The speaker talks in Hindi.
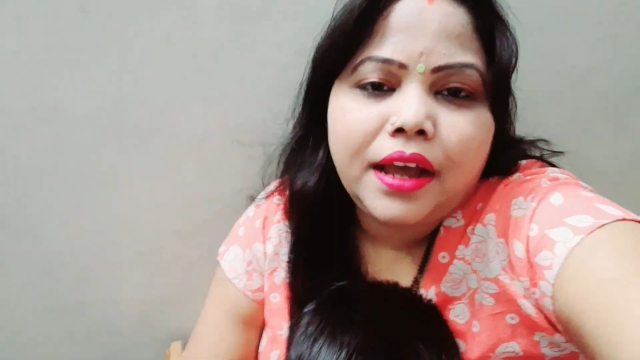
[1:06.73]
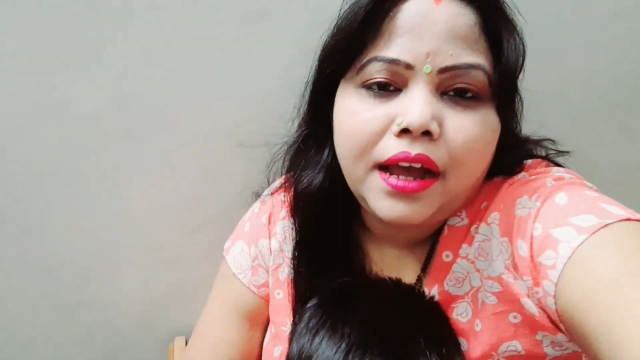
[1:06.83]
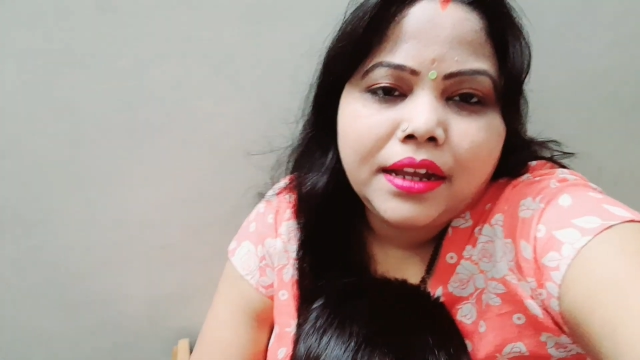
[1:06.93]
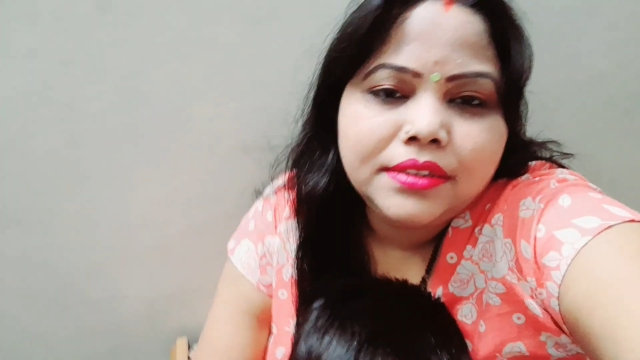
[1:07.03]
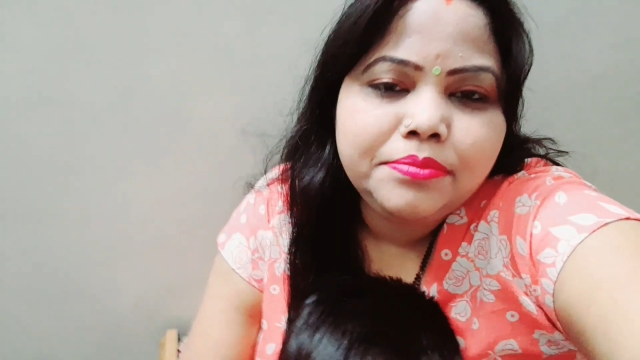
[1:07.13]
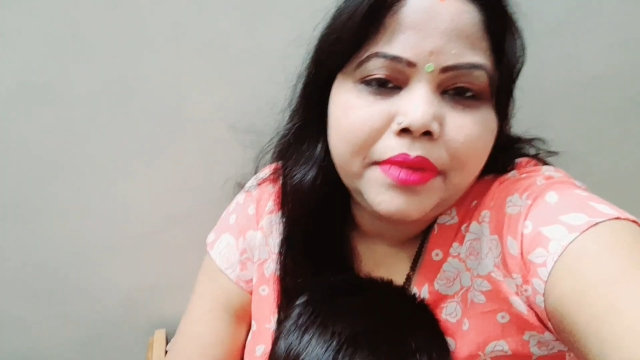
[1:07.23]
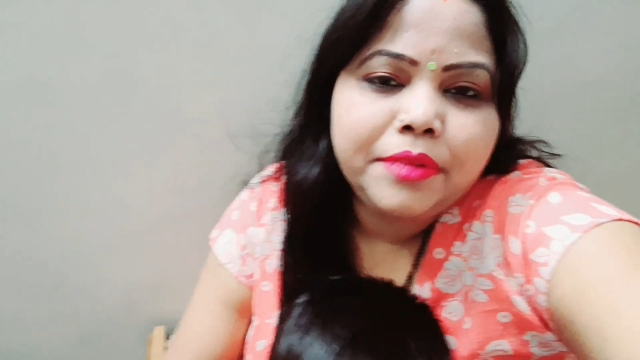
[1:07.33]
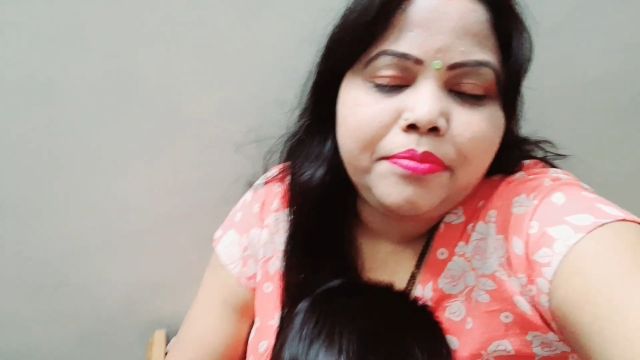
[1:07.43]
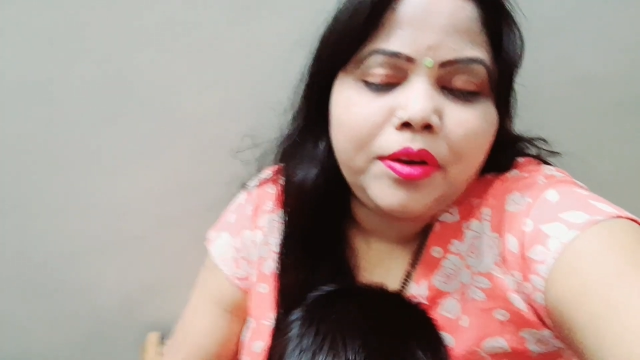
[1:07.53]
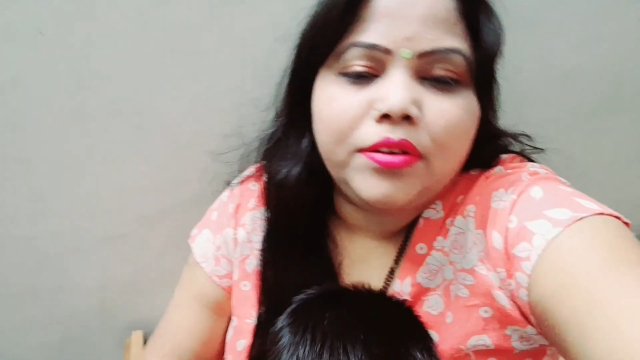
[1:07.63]
आज मैंने
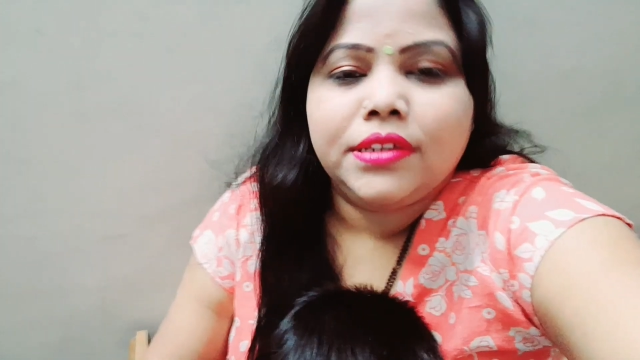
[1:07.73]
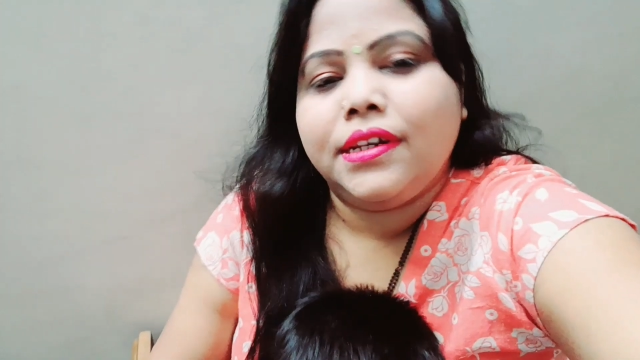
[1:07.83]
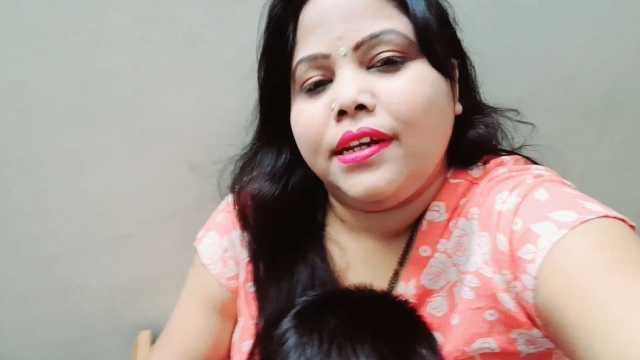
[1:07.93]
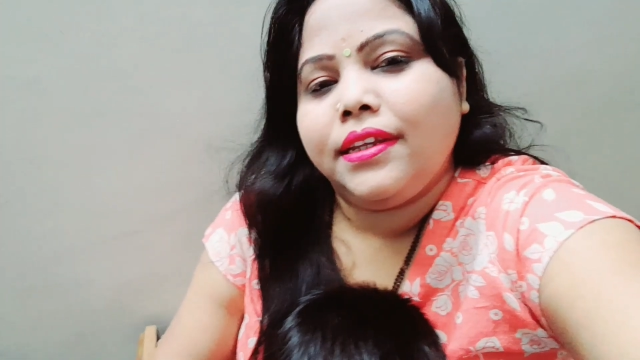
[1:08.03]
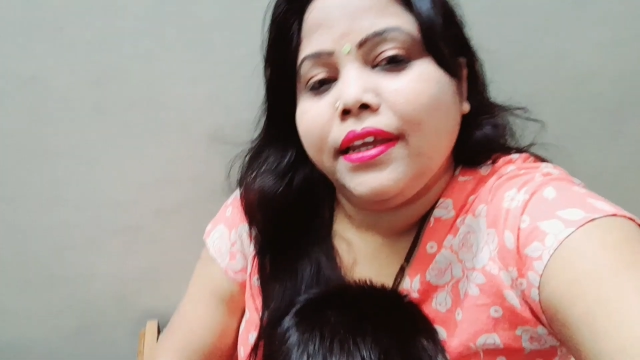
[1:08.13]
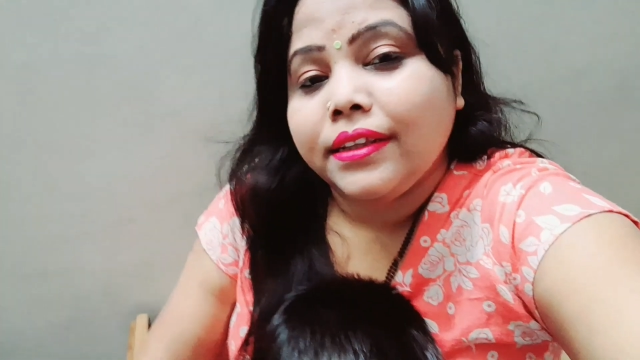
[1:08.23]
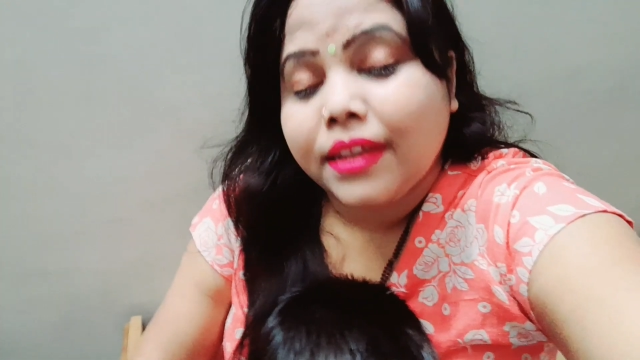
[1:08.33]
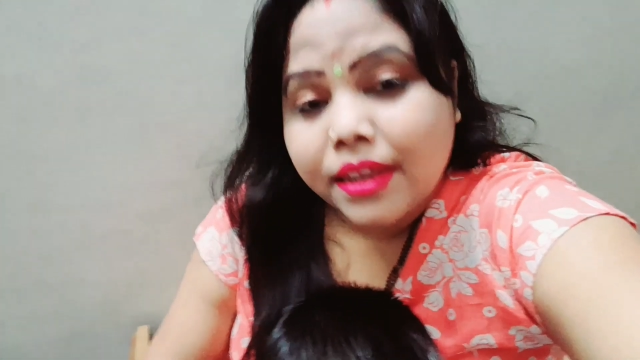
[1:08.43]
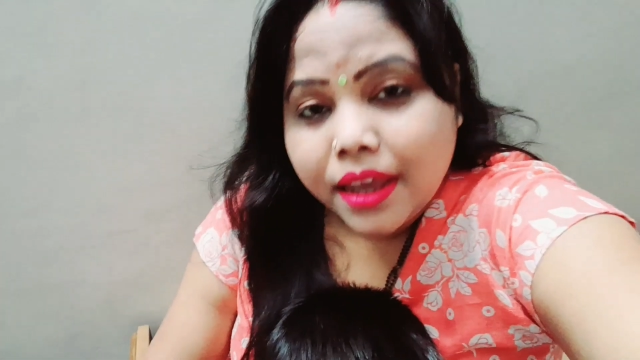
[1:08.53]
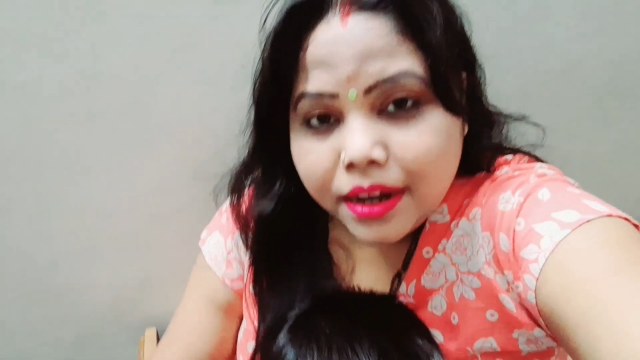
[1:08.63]
ब्लॉग स्टार्ट किया था
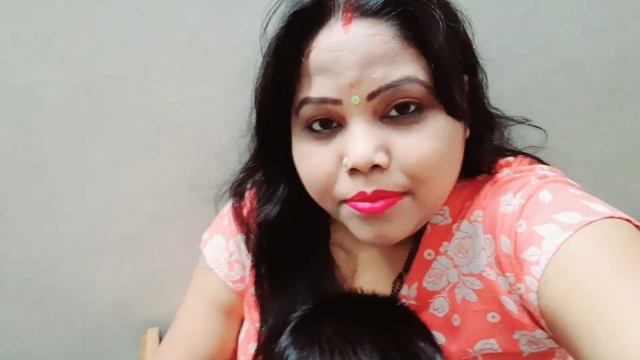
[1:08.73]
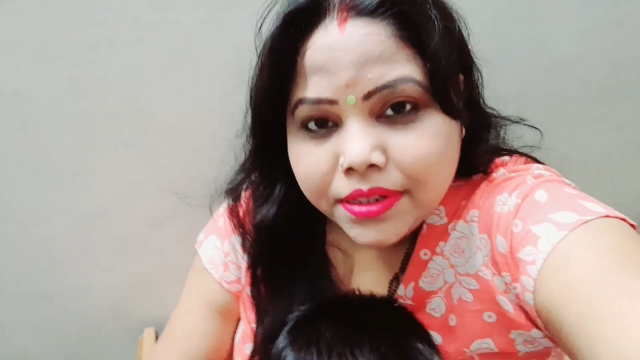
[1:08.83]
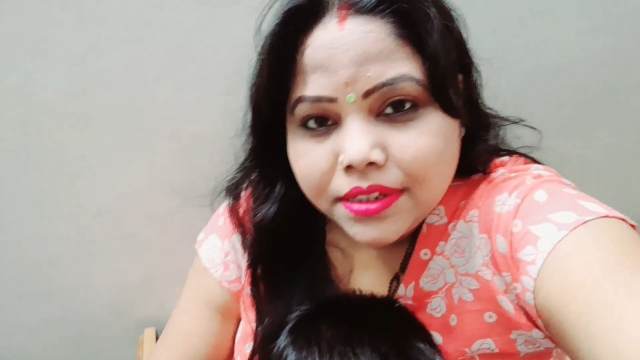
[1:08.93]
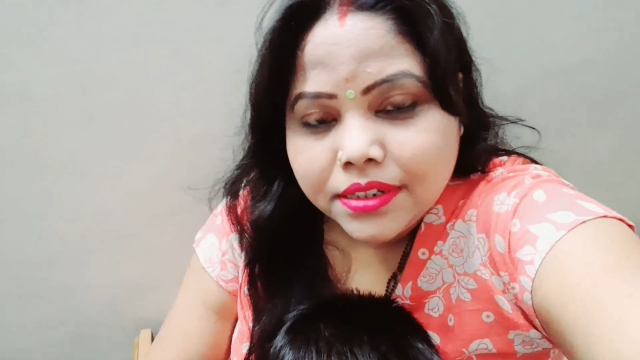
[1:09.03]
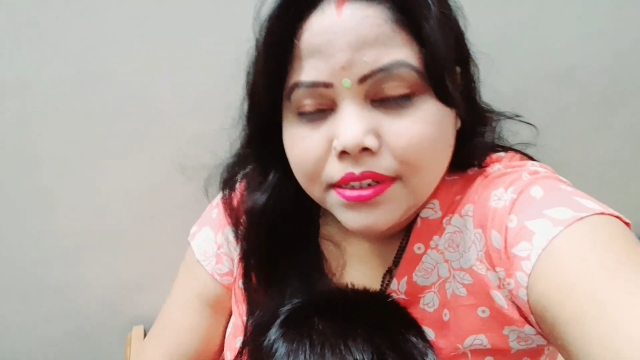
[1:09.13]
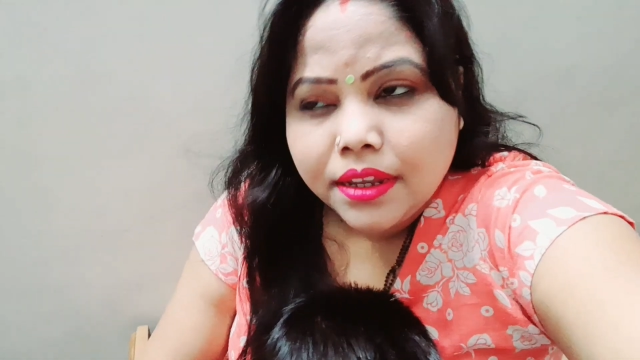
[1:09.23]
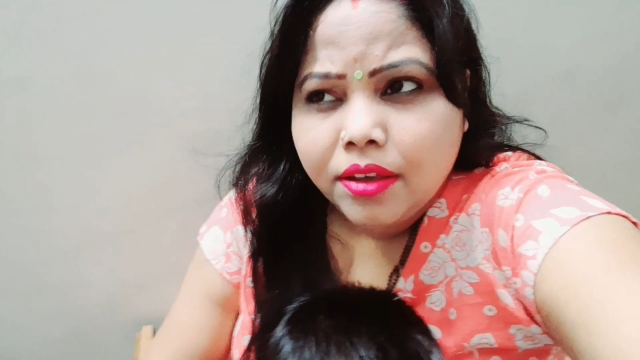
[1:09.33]
11 बजे से